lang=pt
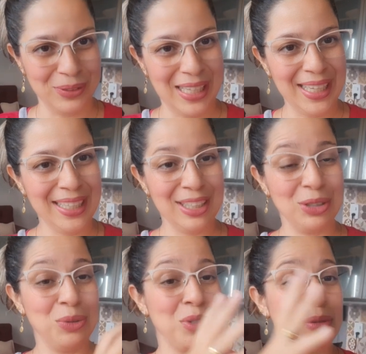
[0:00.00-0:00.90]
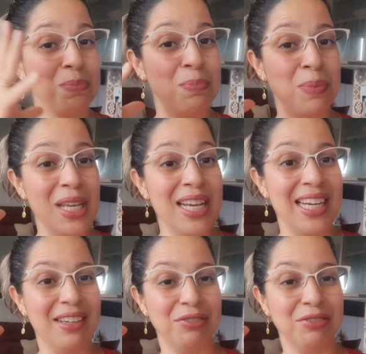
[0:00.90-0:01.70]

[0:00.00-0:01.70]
né? Guspir cuspir.